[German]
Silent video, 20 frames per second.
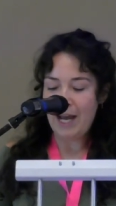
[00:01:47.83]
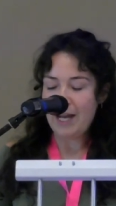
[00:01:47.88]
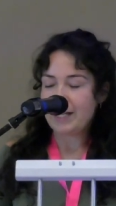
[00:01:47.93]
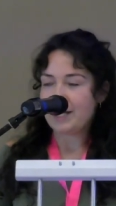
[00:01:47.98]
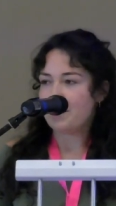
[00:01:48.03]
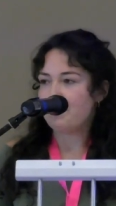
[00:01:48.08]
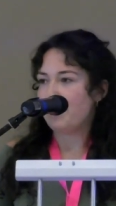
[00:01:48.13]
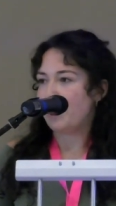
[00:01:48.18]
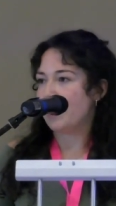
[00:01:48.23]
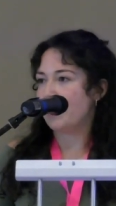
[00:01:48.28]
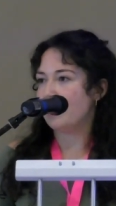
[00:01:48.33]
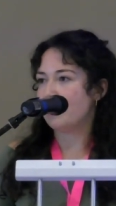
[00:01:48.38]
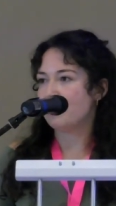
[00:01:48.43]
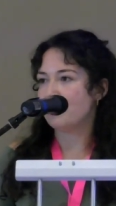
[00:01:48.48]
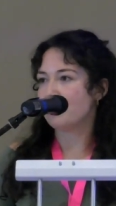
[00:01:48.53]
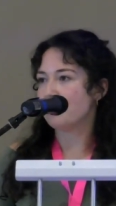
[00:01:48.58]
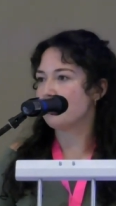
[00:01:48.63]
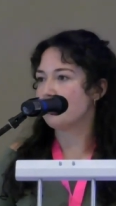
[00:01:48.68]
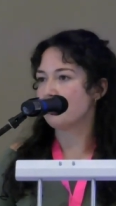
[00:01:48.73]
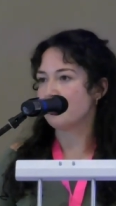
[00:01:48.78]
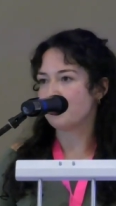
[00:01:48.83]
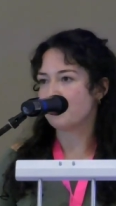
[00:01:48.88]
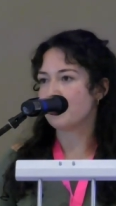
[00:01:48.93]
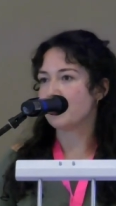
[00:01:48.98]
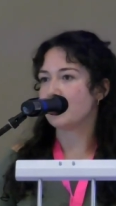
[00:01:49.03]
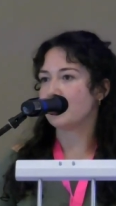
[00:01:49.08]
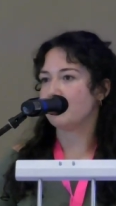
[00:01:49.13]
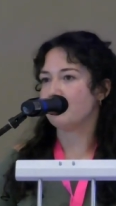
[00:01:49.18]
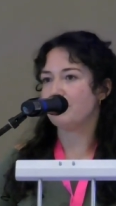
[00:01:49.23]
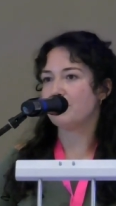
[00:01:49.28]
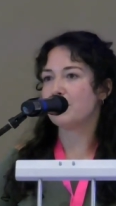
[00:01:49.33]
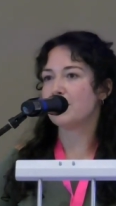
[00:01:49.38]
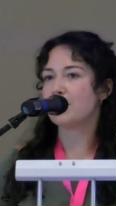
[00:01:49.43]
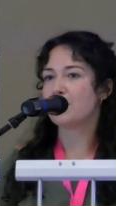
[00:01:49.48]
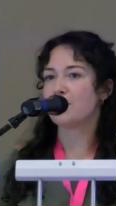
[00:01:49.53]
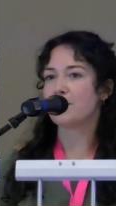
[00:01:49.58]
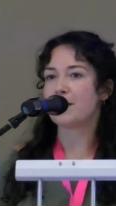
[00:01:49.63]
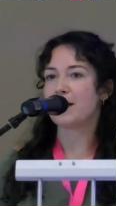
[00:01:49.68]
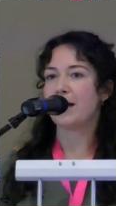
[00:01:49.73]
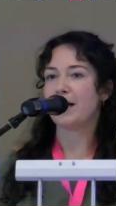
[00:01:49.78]
Dabei
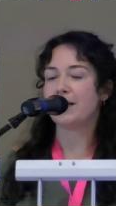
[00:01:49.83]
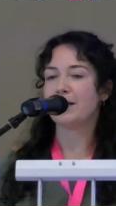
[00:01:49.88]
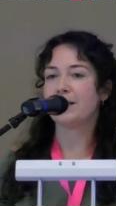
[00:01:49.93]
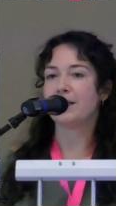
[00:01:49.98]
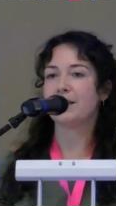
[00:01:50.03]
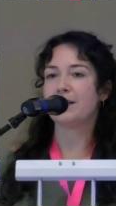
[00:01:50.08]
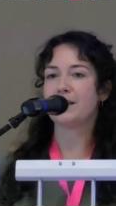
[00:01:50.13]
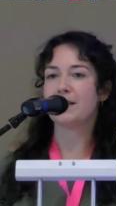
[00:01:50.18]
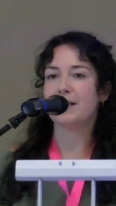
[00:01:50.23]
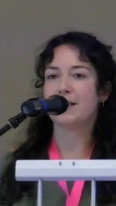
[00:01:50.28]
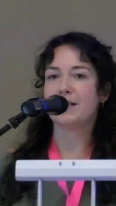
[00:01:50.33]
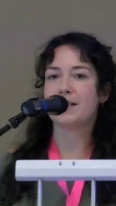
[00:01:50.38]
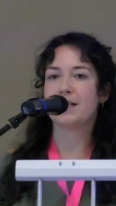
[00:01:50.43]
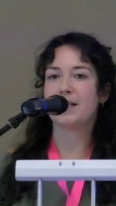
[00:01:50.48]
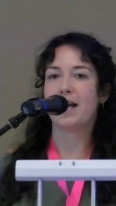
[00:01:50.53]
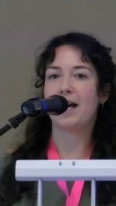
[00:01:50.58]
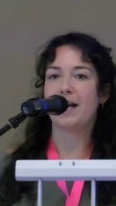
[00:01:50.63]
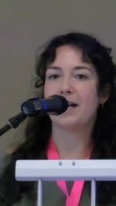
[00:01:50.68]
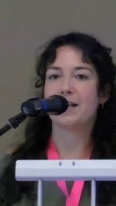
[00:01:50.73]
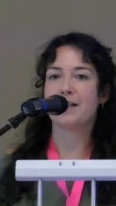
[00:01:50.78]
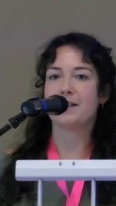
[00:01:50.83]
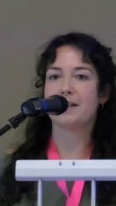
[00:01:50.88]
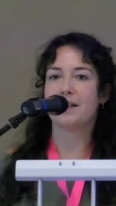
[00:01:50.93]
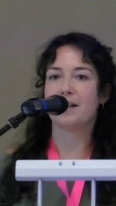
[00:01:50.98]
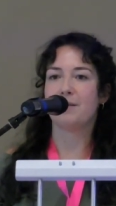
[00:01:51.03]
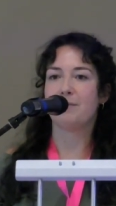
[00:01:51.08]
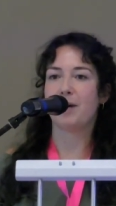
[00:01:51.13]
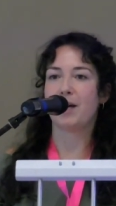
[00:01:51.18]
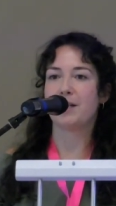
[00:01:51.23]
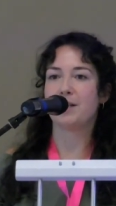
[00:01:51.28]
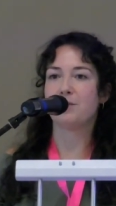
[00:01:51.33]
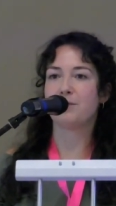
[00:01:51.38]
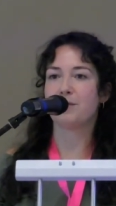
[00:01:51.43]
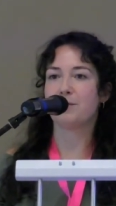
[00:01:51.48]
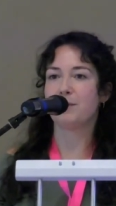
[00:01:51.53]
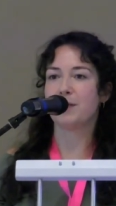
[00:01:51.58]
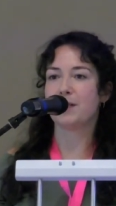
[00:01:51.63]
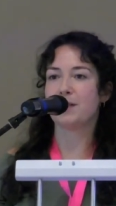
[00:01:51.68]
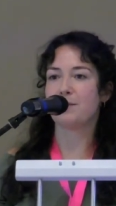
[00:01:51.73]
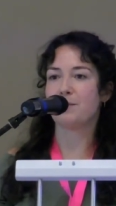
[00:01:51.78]
ist uns allen sicherlich klar, dass ähm,
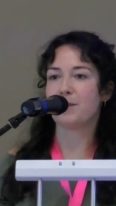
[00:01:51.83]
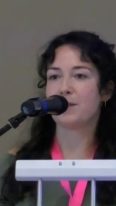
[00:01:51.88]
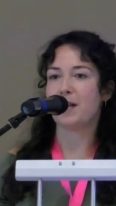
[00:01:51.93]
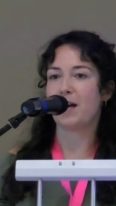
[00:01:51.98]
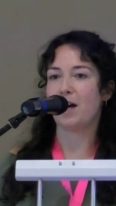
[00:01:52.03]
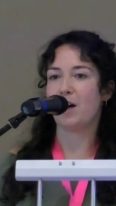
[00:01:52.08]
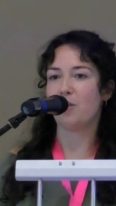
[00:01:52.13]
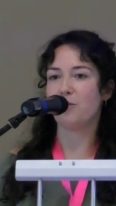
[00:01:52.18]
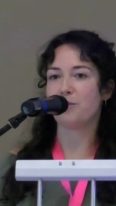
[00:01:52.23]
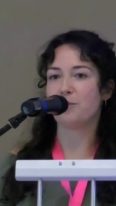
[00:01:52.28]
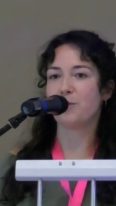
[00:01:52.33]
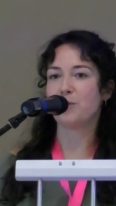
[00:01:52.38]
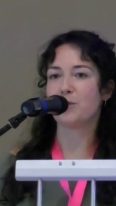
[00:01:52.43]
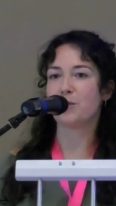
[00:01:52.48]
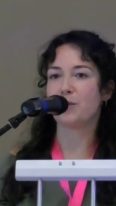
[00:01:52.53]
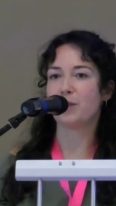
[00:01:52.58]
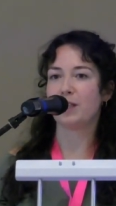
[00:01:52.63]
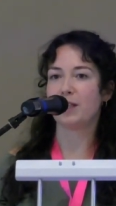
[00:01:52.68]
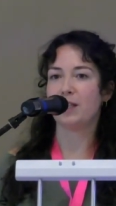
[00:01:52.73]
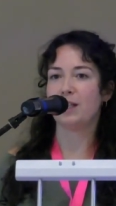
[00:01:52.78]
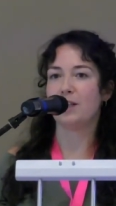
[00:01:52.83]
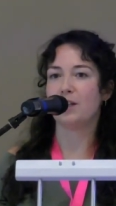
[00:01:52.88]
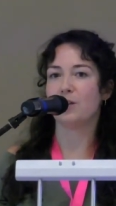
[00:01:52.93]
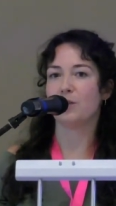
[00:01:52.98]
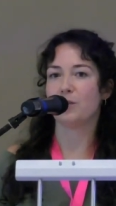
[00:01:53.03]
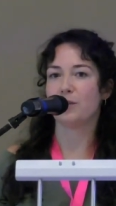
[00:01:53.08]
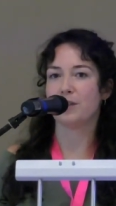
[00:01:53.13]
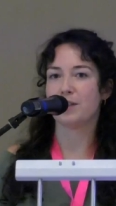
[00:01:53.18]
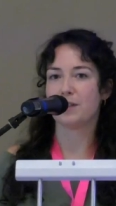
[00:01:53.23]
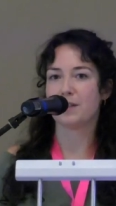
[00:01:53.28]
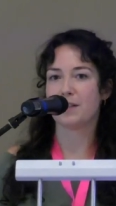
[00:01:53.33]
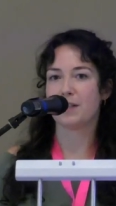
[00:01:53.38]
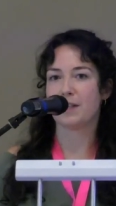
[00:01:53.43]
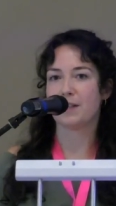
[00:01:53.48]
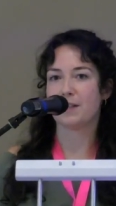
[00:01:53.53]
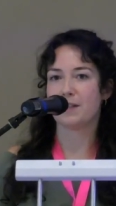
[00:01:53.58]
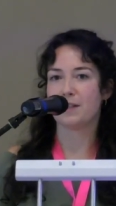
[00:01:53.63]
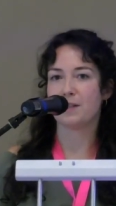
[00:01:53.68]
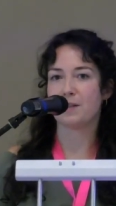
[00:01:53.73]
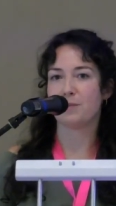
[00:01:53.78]
Antifeminismus auf Misogynie und
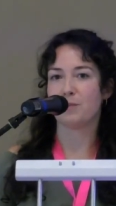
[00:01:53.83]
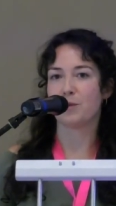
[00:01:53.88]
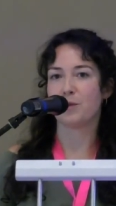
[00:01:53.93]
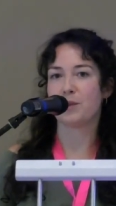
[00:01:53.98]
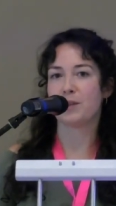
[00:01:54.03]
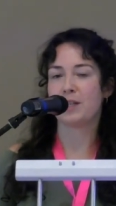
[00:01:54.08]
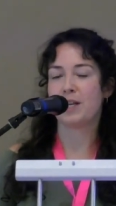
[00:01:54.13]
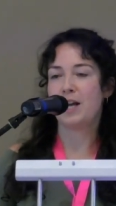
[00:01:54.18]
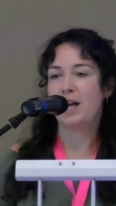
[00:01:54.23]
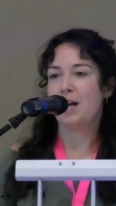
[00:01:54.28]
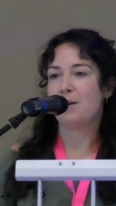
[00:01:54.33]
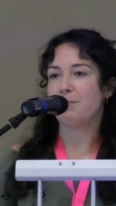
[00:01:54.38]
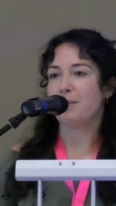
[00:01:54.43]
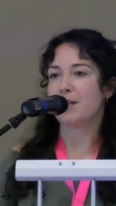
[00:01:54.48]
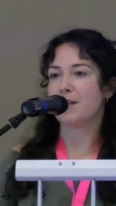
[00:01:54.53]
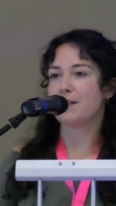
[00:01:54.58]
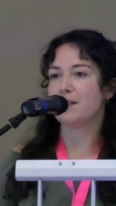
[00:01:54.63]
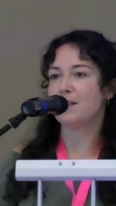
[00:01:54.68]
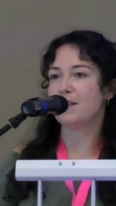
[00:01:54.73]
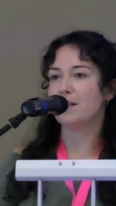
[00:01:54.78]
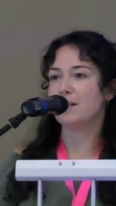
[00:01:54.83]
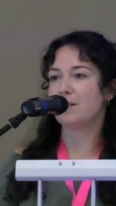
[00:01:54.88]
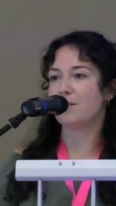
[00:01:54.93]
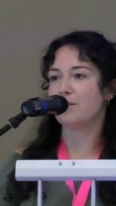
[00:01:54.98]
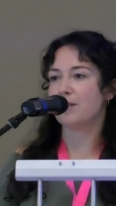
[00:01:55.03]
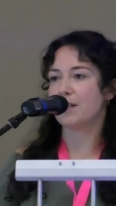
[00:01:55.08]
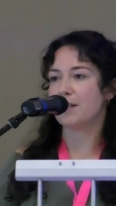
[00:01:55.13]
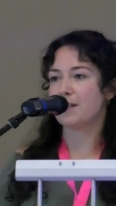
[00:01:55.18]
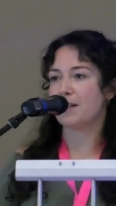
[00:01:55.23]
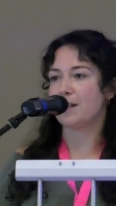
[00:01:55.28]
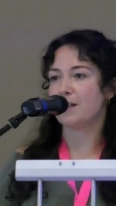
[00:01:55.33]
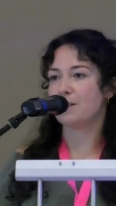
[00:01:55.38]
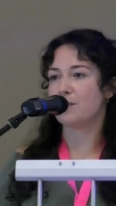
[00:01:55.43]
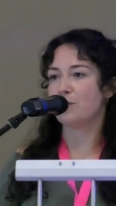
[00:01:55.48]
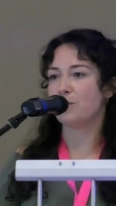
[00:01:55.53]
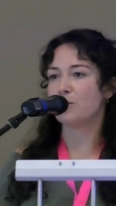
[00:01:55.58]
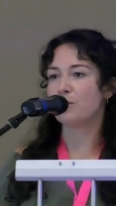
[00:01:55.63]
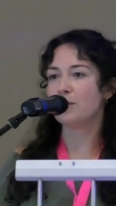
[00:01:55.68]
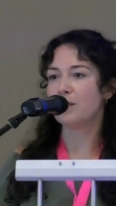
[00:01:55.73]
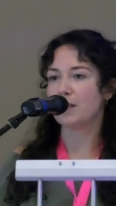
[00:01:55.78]
Sexismus basiert und das ganz
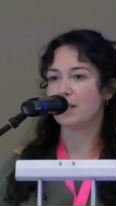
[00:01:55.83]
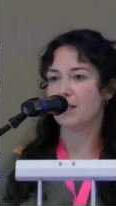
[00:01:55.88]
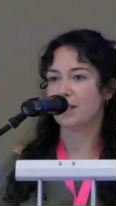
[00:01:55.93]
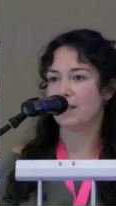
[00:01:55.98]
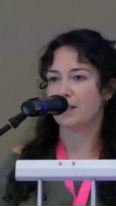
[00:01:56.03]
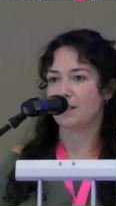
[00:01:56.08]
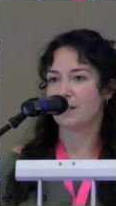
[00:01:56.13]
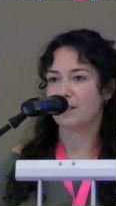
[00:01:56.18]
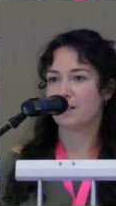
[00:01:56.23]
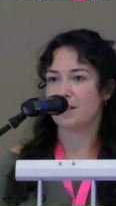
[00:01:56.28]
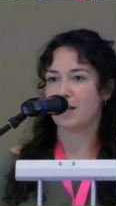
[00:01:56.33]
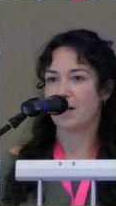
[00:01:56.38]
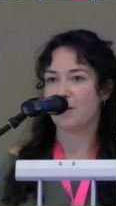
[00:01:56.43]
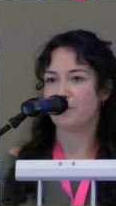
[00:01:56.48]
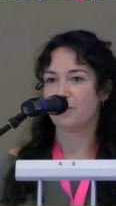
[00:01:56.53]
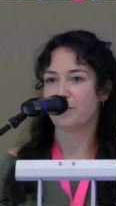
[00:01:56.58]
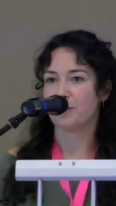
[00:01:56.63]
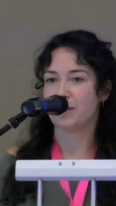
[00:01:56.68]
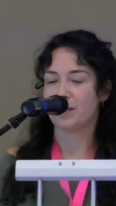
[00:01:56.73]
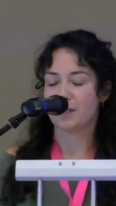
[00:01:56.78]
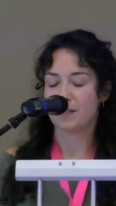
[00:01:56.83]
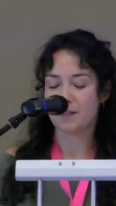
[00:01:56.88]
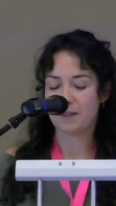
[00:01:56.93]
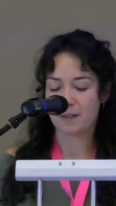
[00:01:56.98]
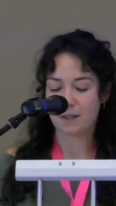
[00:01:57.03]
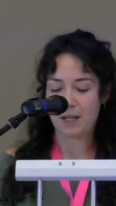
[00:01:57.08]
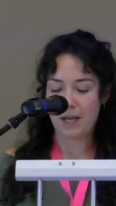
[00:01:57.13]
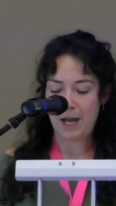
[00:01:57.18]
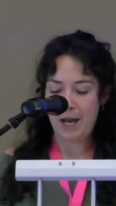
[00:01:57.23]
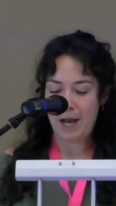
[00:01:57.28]
grundlegend dafür ist.